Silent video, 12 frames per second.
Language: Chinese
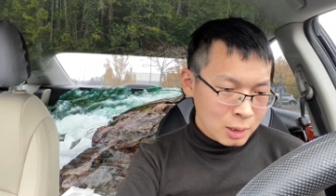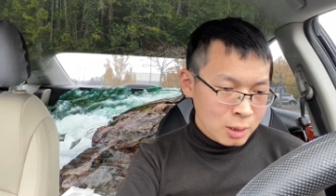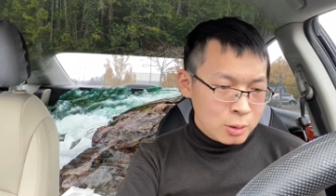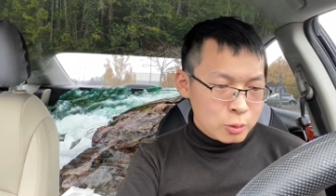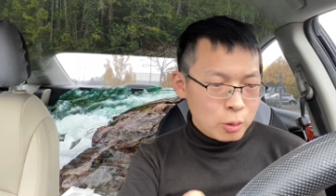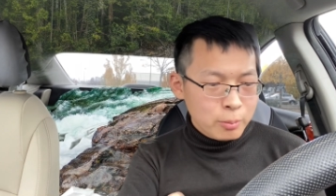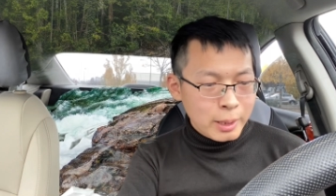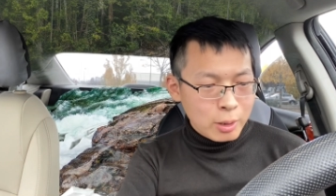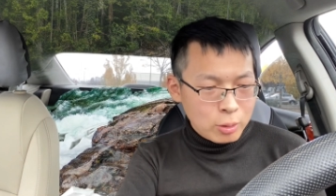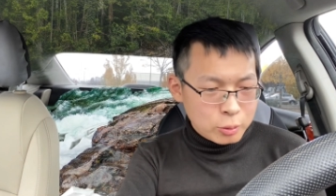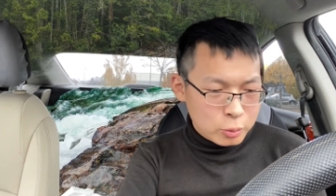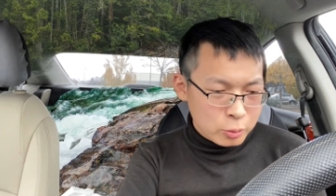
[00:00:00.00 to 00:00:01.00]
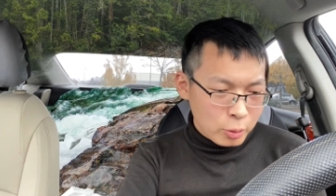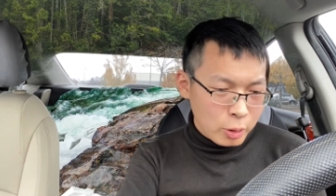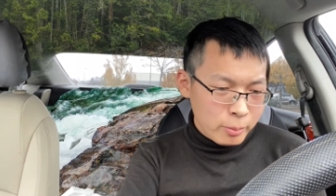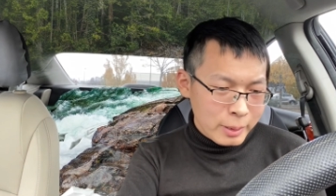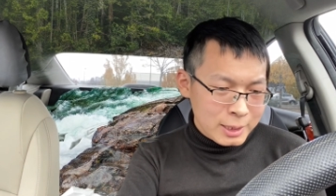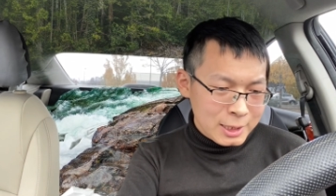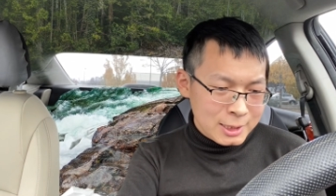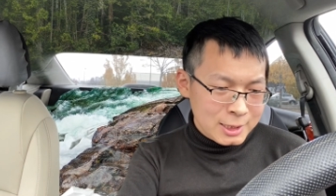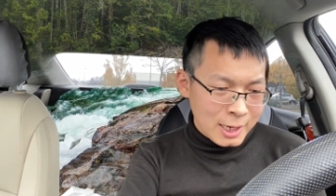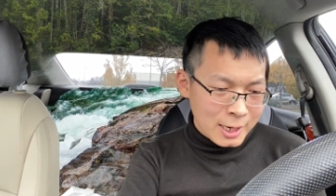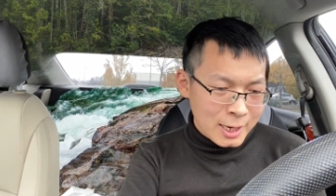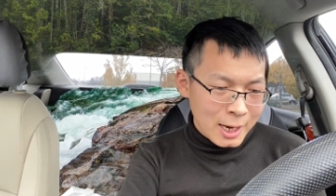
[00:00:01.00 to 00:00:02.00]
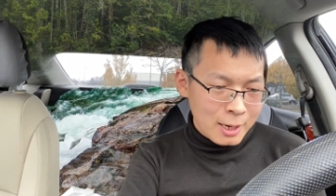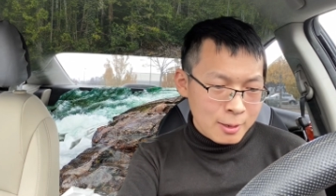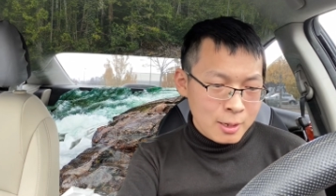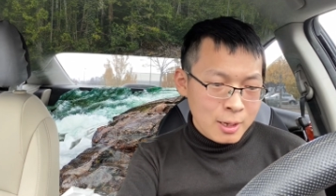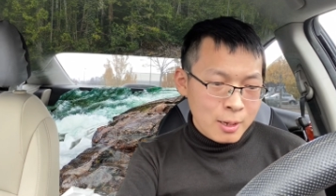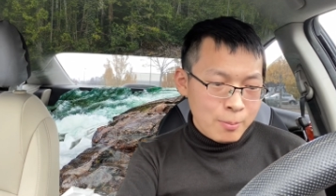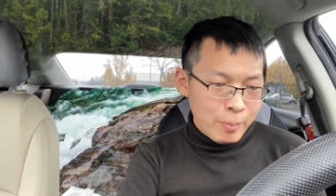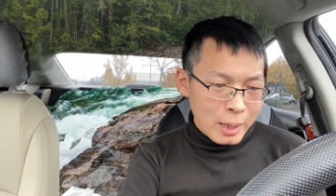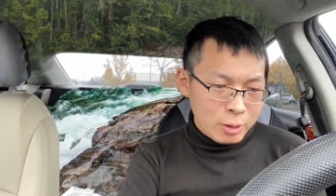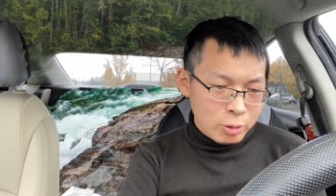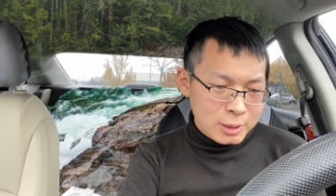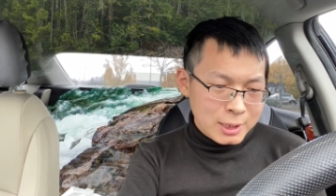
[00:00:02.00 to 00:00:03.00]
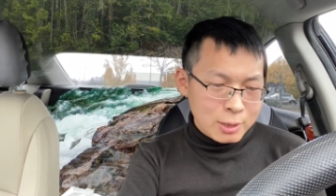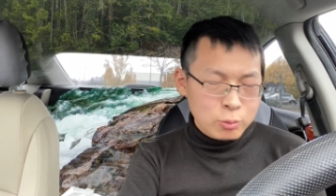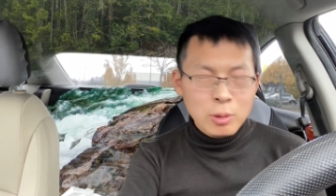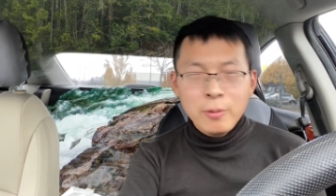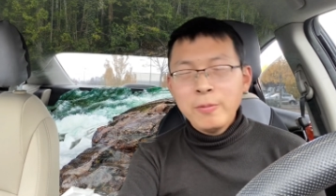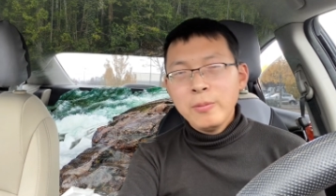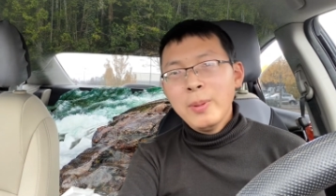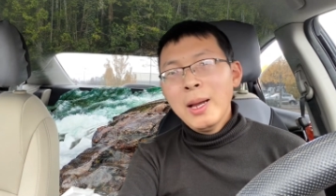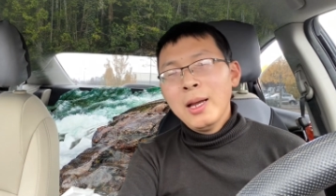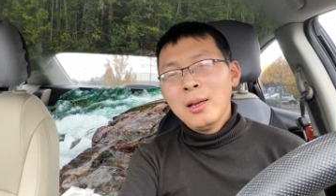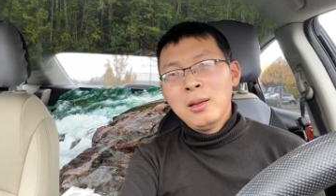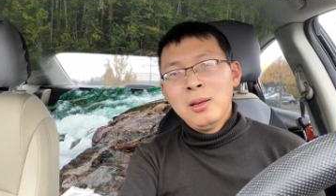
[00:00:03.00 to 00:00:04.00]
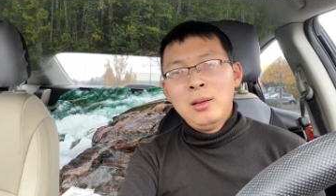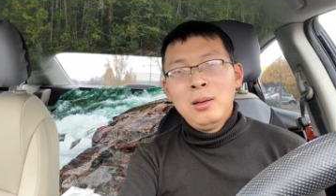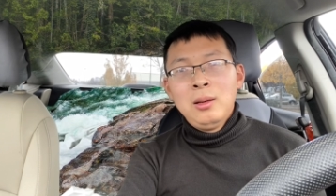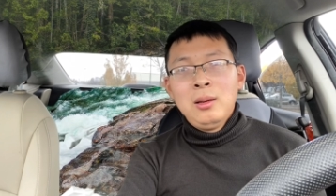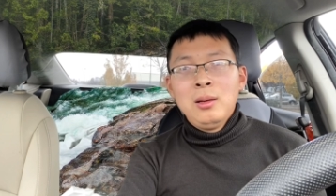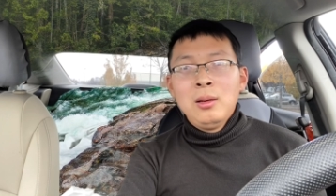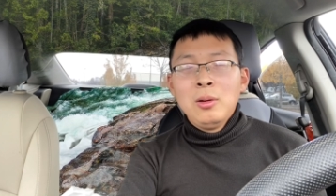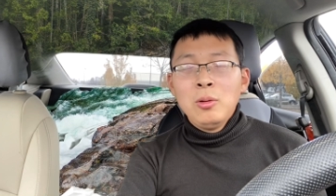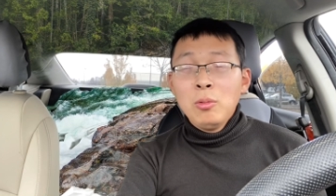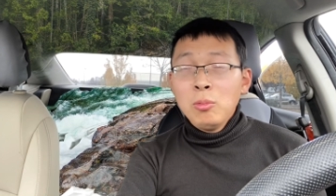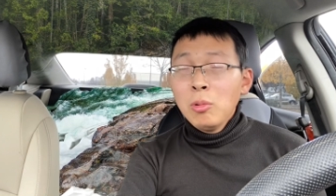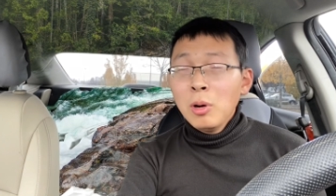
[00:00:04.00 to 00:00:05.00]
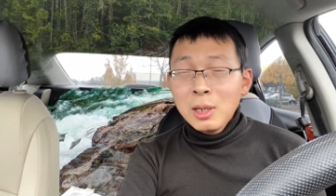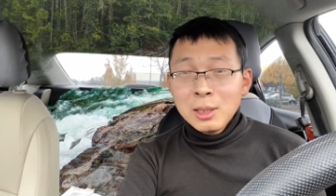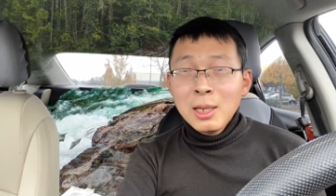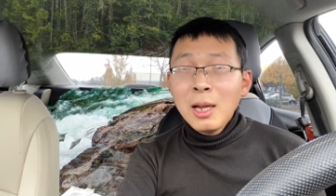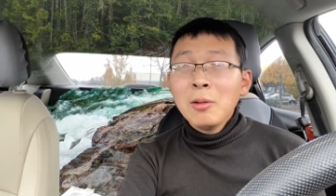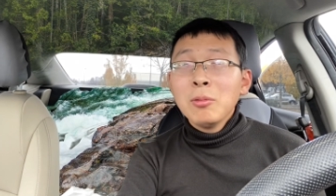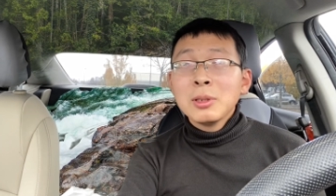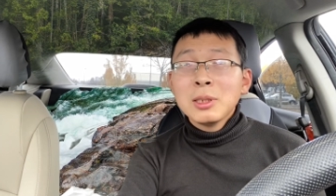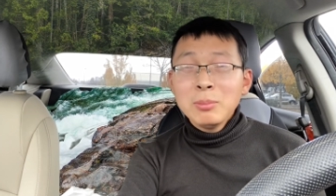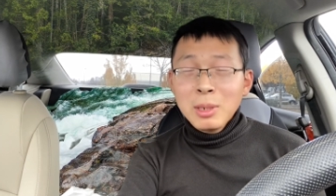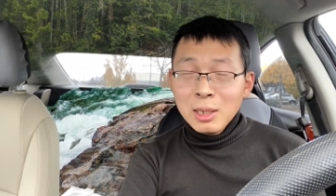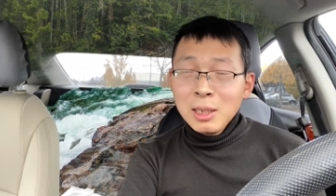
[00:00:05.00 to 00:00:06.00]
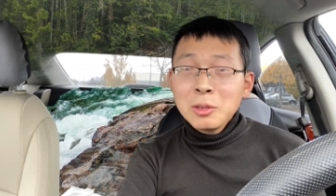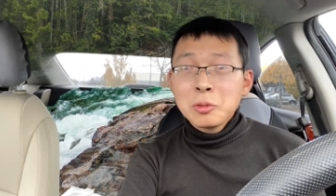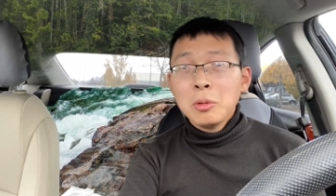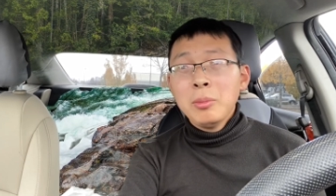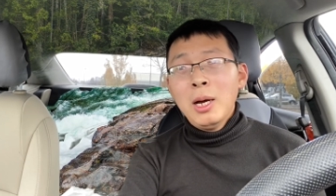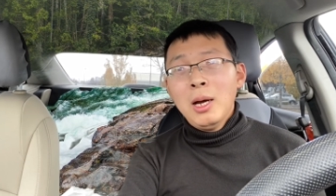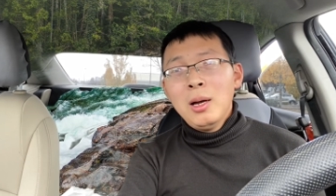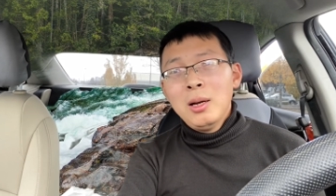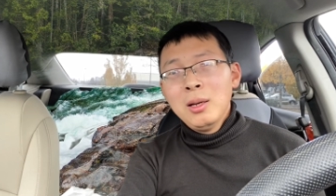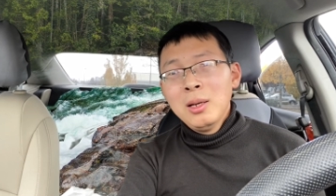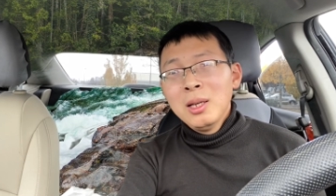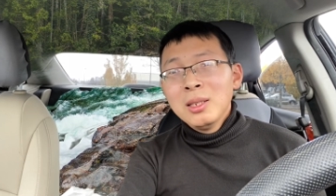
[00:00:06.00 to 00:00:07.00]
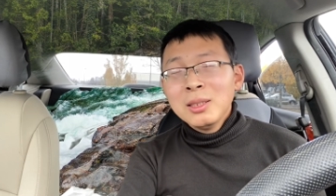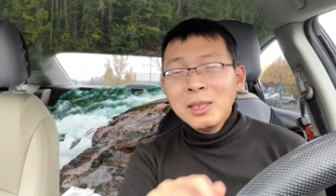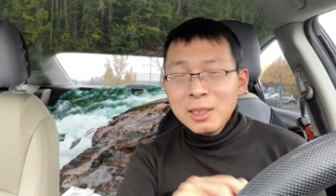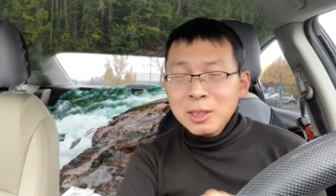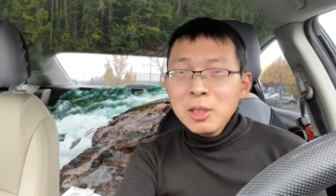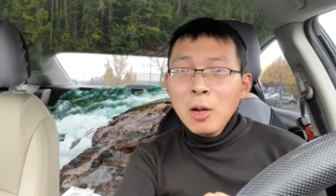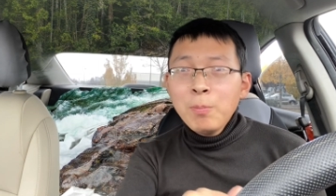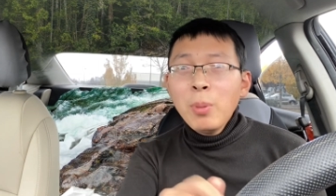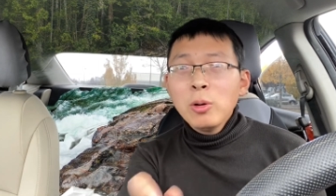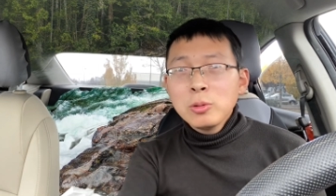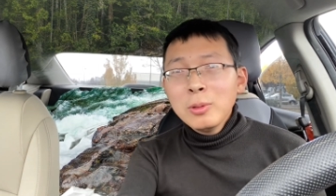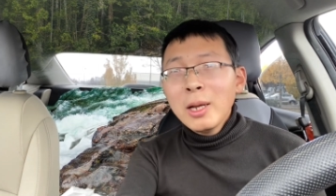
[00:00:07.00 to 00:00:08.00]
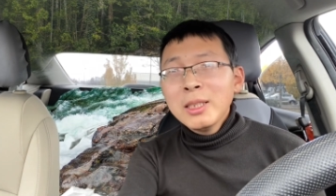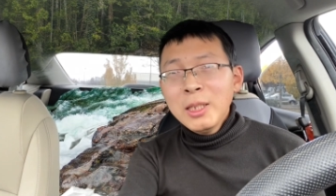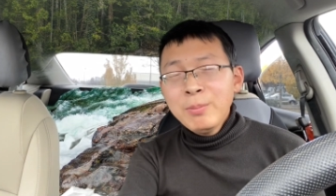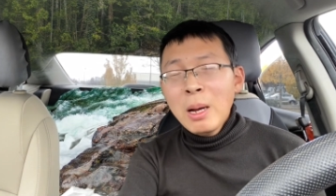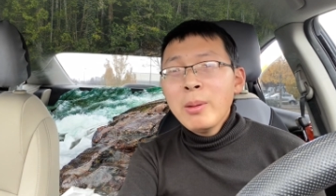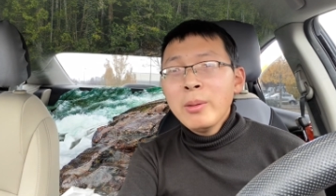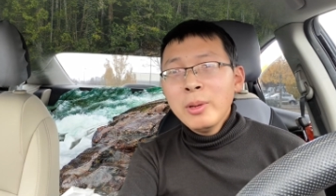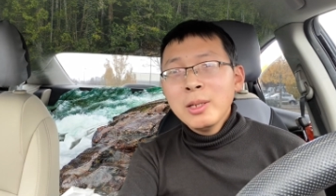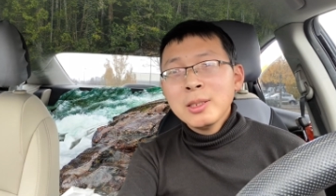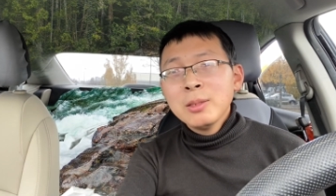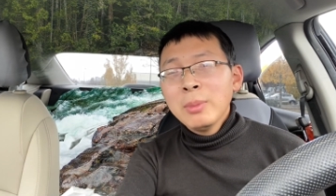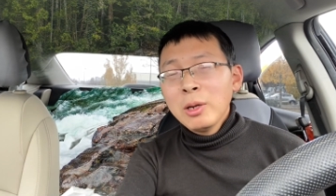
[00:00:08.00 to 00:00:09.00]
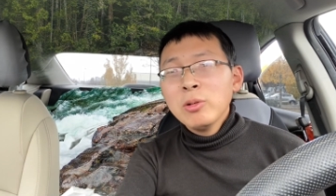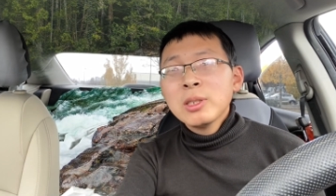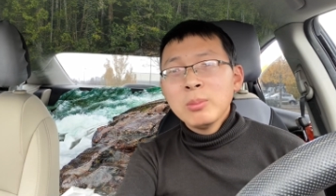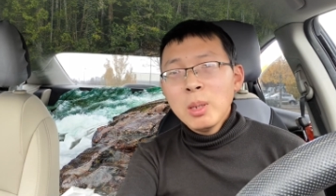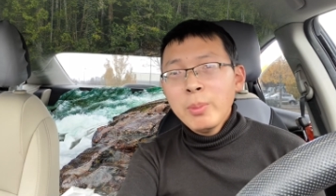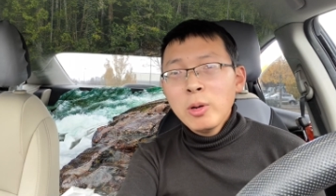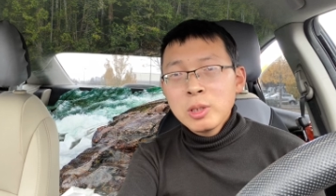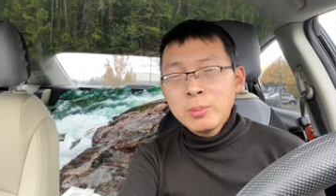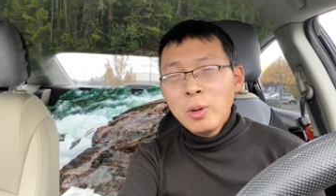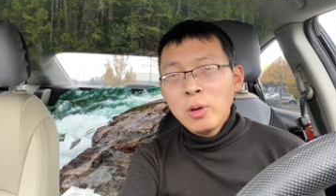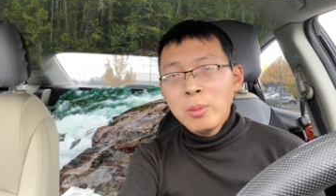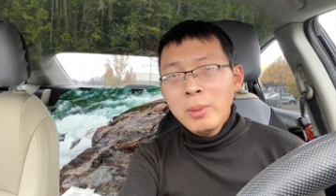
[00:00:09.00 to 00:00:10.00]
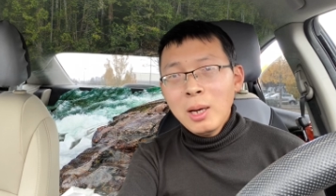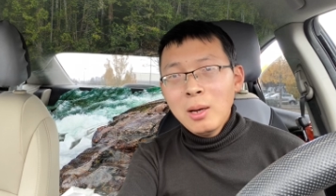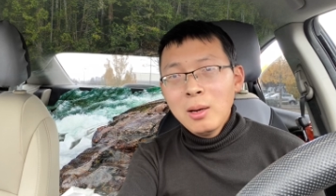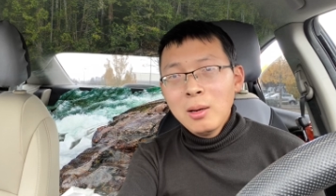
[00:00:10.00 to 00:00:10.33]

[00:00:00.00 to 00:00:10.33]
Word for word: 说美国主流媒体掩盖拜登家族的腐败，我的天，我这么跟你说吧，你知道爆出那个硬盘文那是美国什么报纸报的吗？